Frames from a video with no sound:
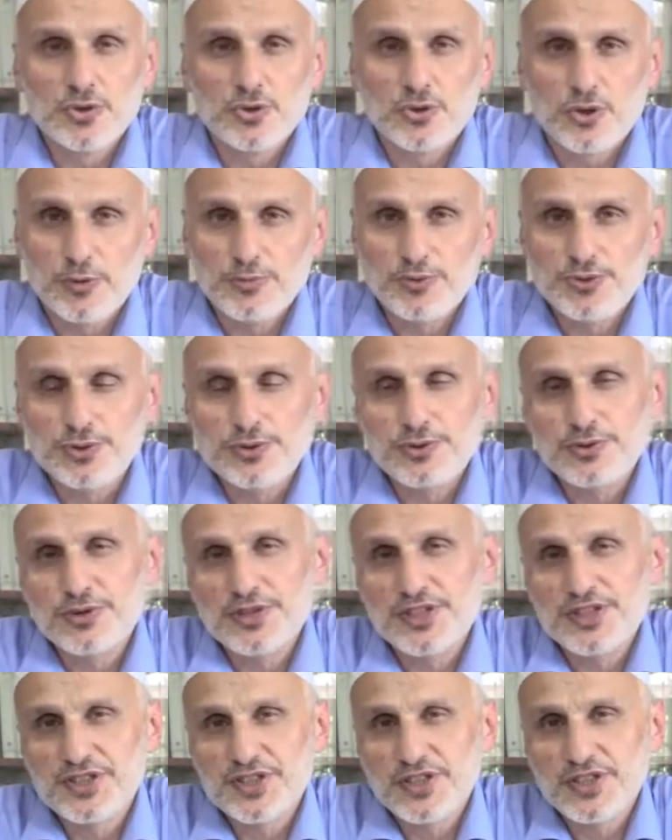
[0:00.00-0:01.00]
Komşuluk
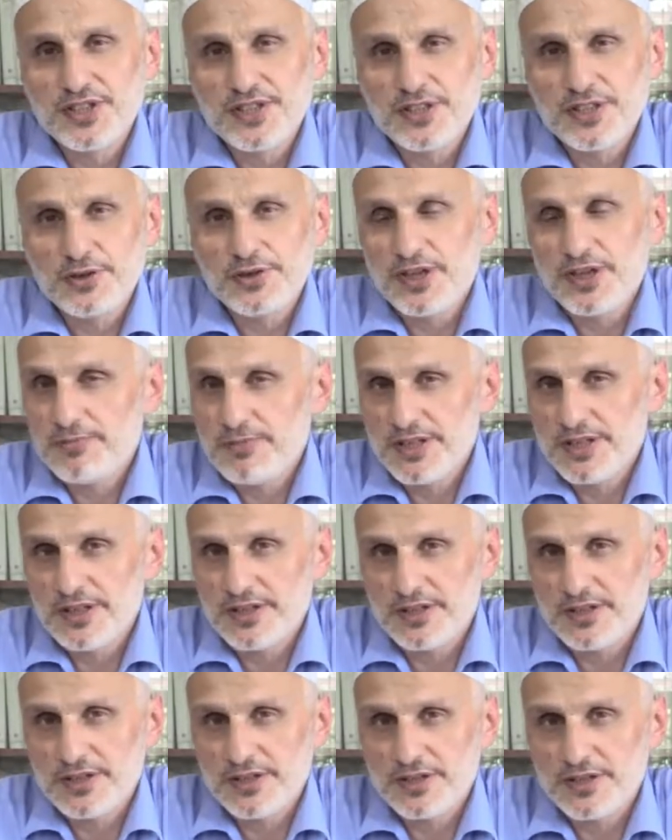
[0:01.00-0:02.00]
ilişkileri
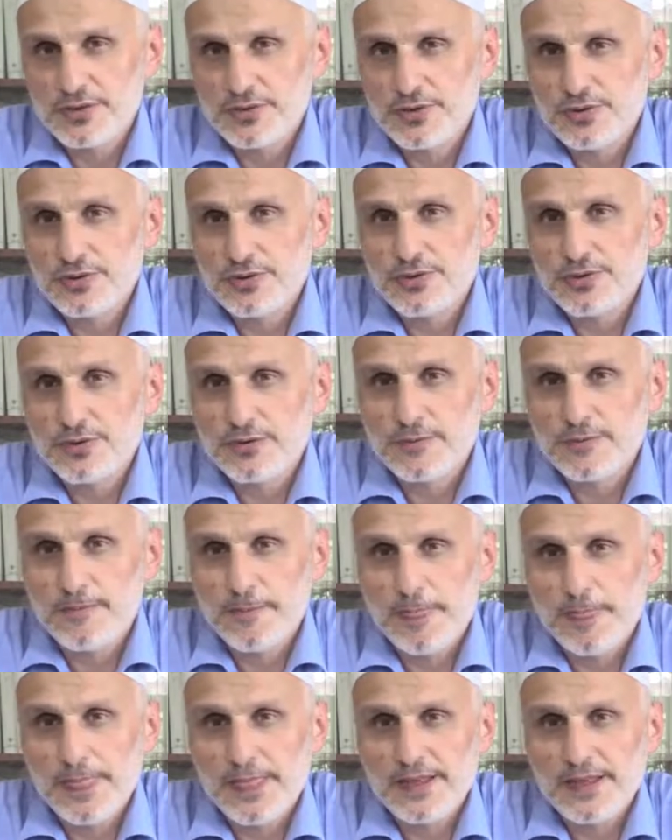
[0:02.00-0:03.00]
önemli. Çünkü
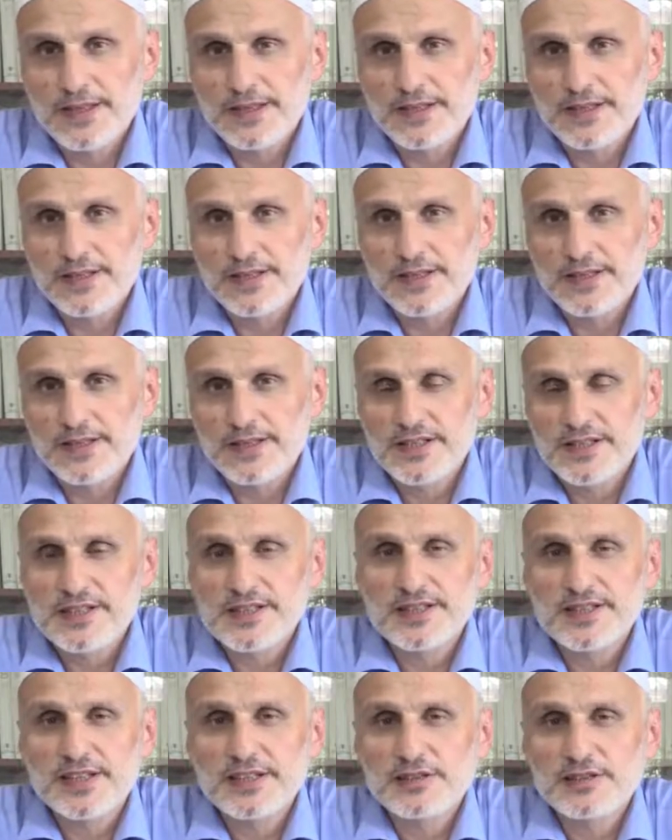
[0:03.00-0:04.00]
e,
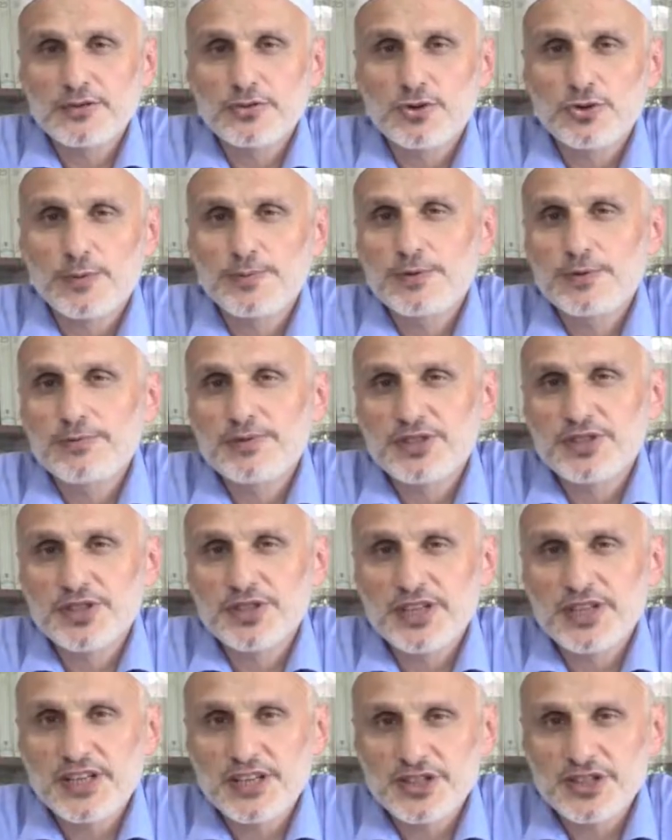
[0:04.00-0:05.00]
insan toplum
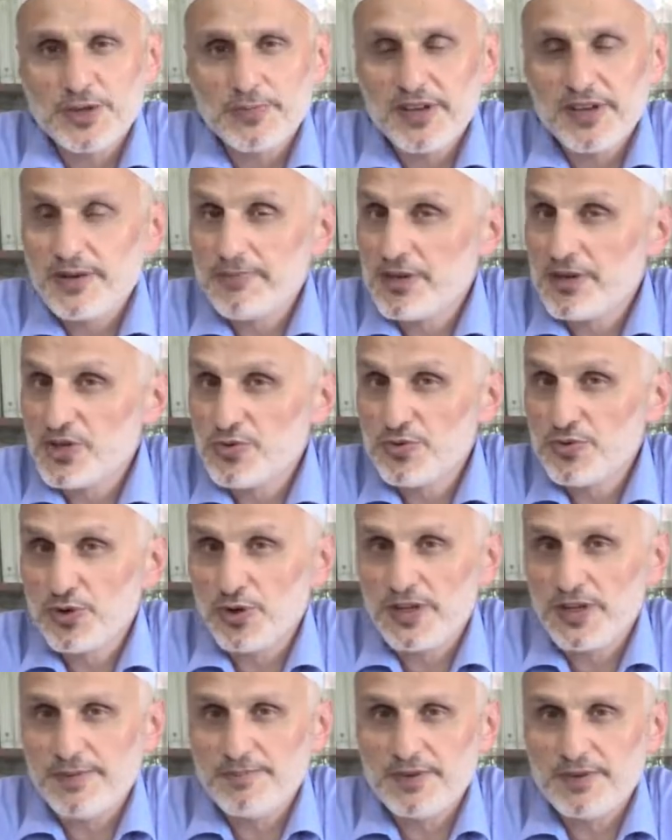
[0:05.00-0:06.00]
içinde yaşamaya mecbur
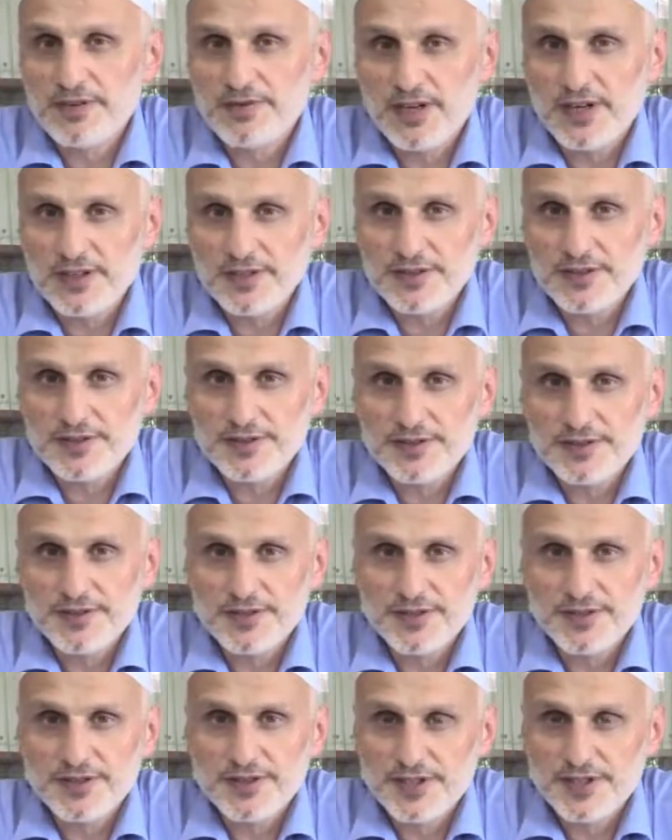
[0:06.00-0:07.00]
olan bir
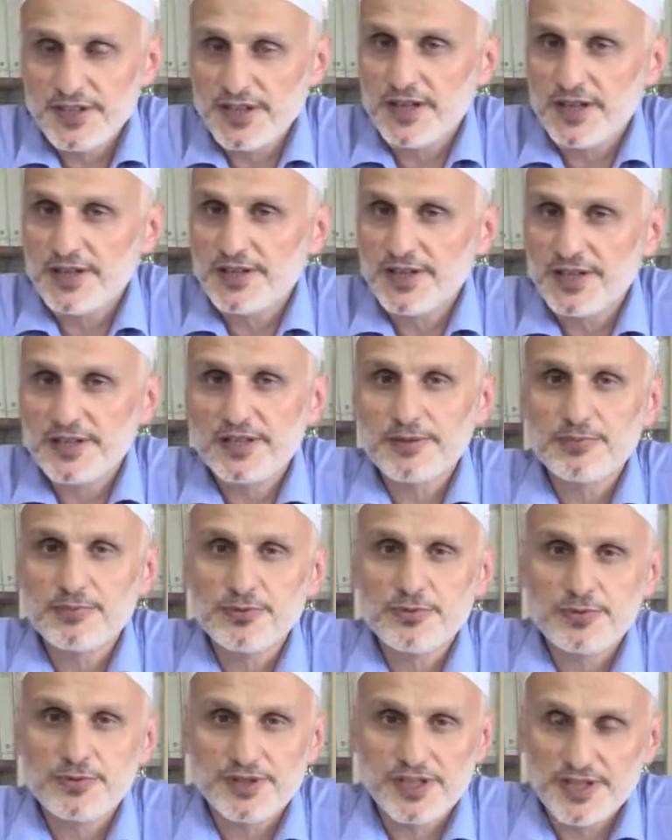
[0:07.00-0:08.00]
varlıktır ki Allah da
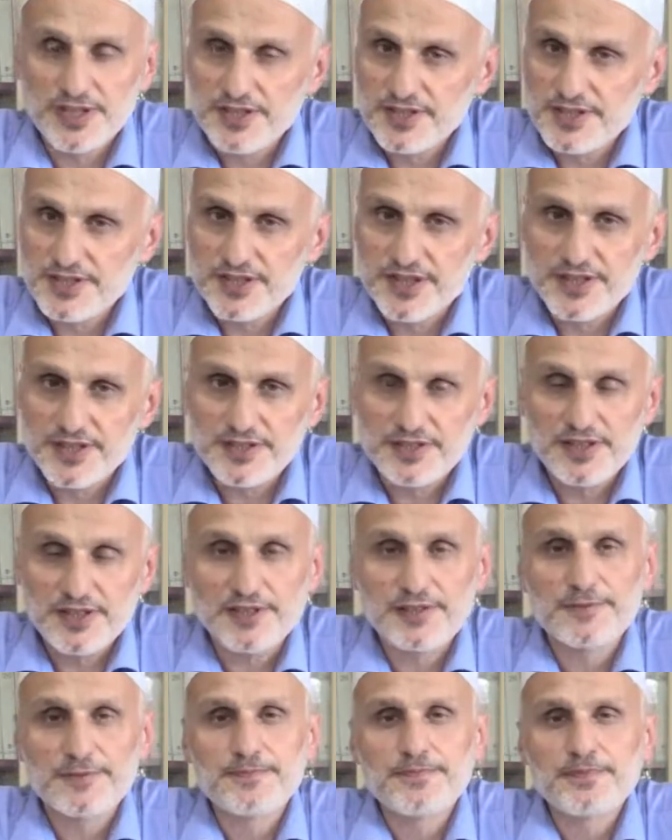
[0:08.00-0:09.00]
bunu kendisinden ister.